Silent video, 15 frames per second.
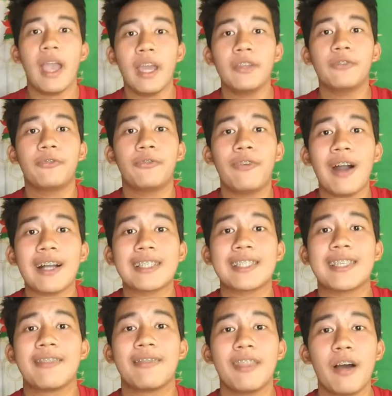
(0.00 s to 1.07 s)
And
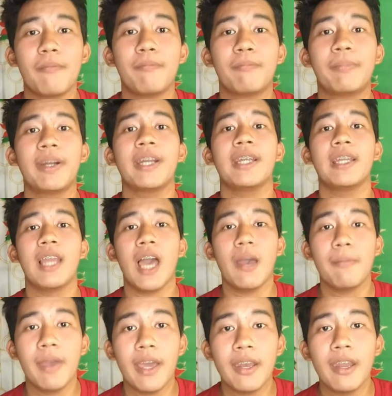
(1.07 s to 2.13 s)
fox number
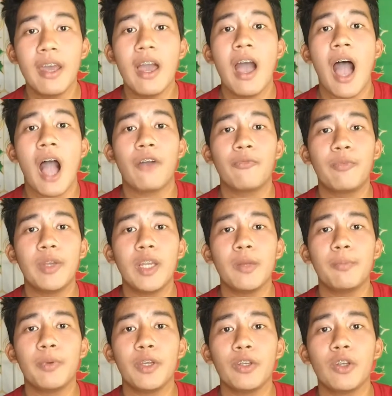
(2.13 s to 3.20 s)
11, ang
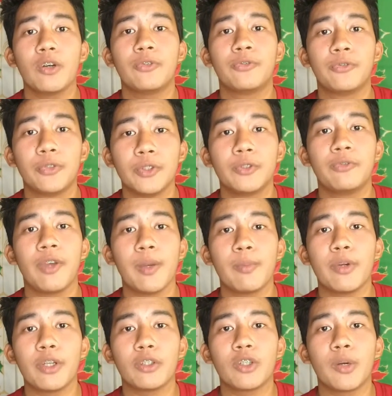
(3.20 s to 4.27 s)
Filipino food
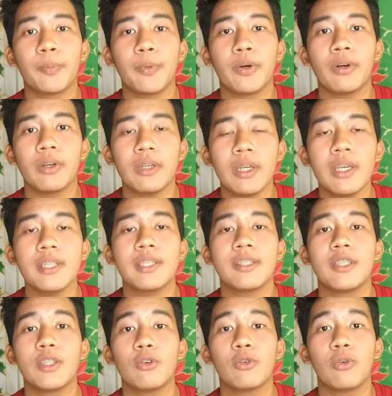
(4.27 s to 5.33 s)
favorite ko po is
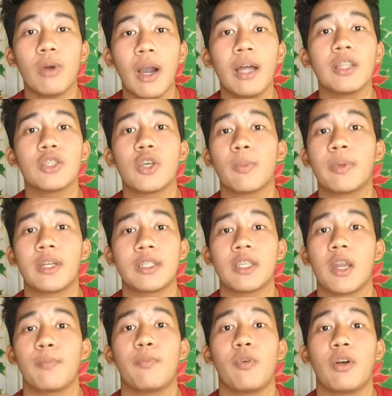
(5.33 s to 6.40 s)
dinuguan. Sobrang
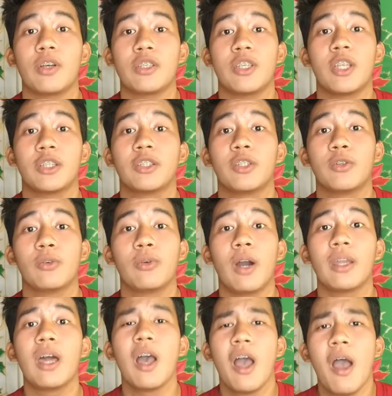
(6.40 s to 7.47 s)
sarap po kasi ng
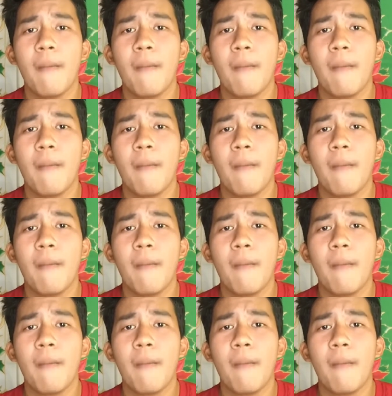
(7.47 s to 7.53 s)
dinuguan.